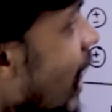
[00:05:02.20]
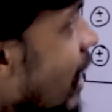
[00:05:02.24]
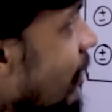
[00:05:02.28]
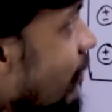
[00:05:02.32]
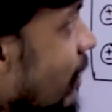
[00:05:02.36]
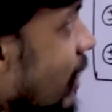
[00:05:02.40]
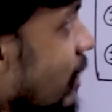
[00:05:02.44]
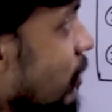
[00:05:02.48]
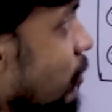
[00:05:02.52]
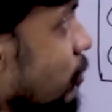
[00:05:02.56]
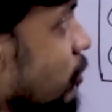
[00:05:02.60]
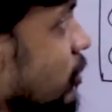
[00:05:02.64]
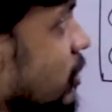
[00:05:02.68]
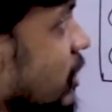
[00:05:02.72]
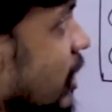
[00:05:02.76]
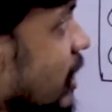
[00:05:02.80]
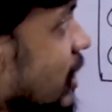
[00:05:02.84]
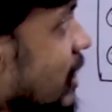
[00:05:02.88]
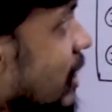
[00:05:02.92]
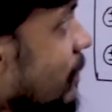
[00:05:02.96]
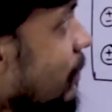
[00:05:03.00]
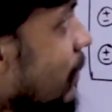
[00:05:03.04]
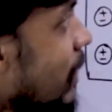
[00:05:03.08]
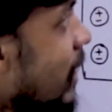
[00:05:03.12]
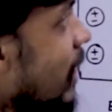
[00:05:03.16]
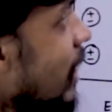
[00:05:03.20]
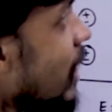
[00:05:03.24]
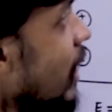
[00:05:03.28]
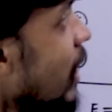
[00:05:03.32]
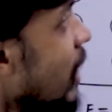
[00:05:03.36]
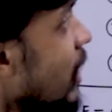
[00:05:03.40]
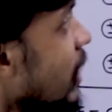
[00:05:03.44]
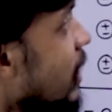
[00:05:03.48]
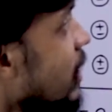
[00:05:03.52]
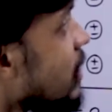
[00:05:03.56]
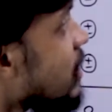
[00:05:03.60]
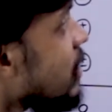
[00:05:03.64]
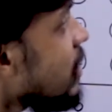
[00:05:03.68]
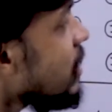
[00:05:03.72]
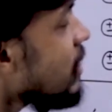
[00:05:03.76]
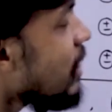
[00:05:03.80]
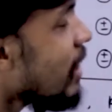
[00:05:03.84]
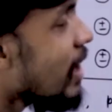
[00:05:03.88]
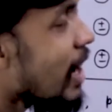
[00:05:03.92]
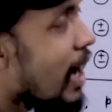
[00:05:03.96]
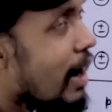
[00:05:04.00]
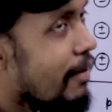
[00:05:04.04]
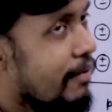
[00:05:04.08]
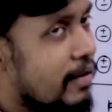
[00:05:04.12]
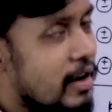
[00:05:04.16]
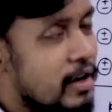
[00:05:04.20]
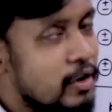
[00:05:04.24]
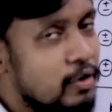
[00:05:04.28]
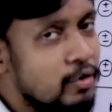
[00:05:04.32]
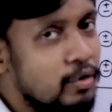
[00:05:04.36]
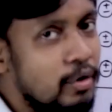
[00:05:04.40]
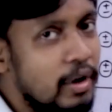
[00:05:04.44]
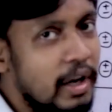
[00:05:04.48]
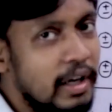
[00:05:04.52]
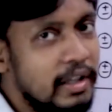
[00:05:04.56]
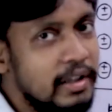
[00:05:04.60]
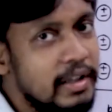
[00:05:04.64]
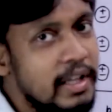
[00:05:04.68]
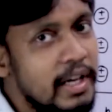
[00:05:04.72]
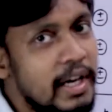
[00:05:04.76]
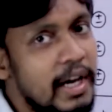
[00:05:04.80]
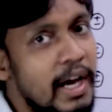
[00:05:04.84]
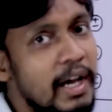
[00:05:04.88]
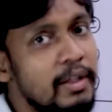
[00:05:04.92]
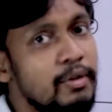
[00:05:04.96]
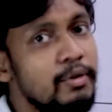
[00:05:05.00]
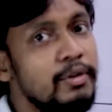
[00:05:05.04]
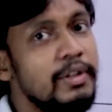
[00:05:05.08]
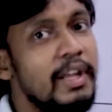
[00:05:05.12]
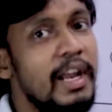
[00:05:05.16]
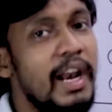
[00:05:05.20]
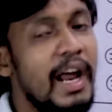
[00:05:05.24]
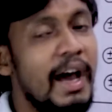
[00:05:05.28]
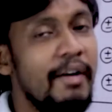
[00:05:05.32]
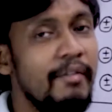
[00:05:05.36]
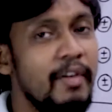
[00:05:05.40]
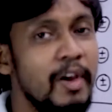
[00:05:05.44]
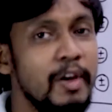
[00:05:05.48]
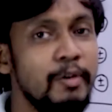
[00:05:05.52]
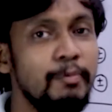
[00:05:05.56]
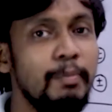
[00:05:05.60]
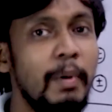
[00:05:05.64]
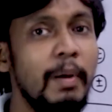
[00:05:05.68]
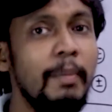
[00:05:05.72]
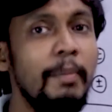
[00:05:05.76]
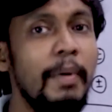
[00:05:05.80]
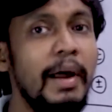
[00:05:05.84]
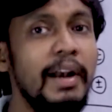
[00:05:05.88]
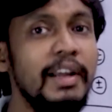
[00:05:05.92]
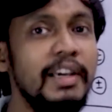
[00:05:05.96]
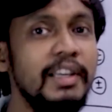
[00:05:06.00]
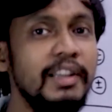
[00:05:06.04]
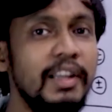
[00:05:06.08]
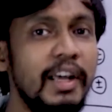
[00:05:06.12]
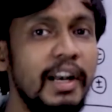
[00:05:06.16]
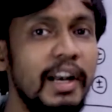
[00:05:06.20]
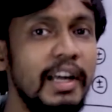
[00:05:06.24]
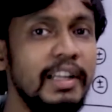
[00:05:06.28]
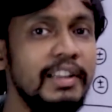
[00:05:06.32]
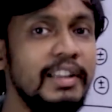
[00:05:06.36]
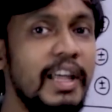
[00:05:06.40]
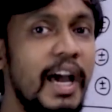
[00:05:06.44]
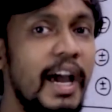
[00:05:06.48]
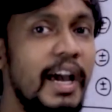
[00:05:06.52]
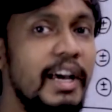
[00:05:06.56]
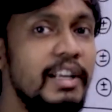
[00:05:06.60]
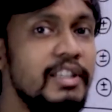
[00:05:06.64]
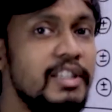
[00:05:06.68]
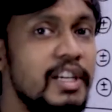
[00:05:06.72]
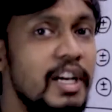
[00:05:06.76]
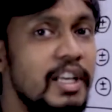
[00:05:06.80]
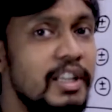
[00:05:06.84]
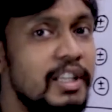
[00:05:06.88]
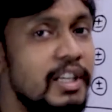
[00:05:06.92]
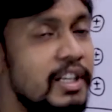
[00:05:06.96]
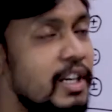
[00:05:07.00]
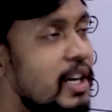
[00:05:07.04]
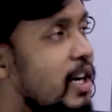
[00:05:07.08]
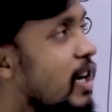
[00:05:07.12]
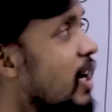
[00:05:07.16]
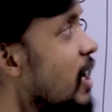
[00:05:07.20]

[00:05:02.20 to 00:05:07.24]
वैद्युत क्षेत्र में किसी धनावेश को रखते हैं तो धनावेश पर बल किधर लगता है क्षेत्र की